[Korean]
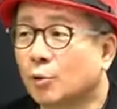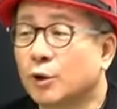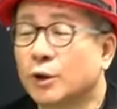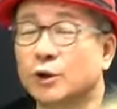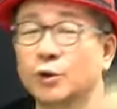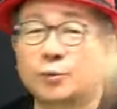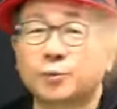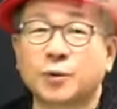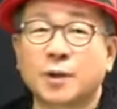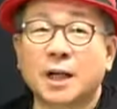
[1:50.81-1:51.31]

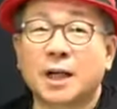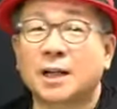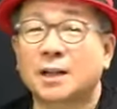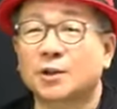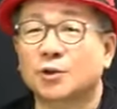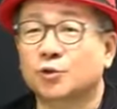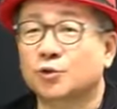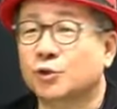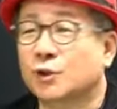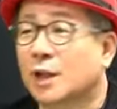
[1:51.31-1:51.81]
우리도 북한
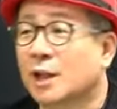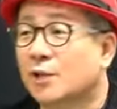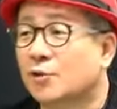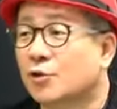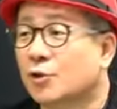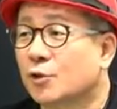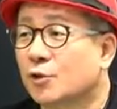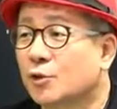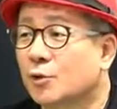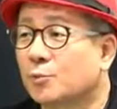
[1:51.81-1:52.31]
가서 투자할
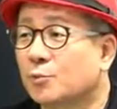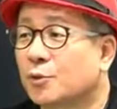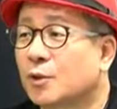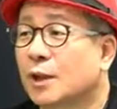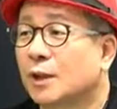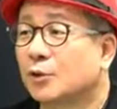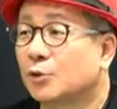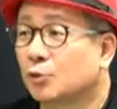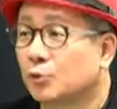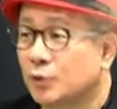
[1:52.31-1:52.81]
수 있고
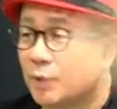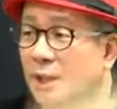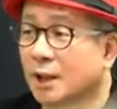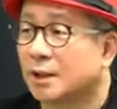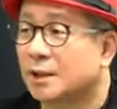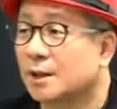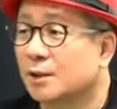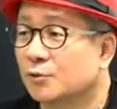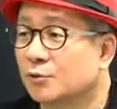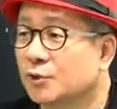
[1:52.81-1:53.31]
북한도
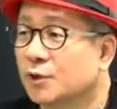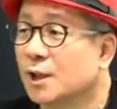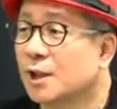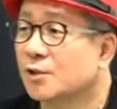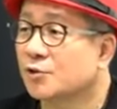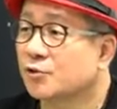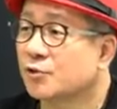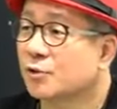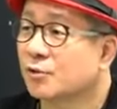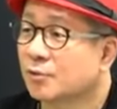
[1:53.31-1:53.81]
우리한테
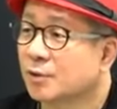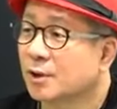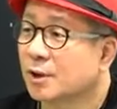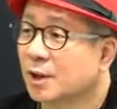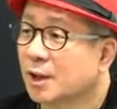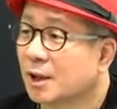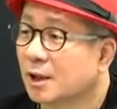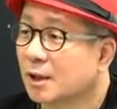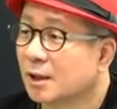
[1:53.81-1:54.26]
투자할 수 있고 그것도 이렇게.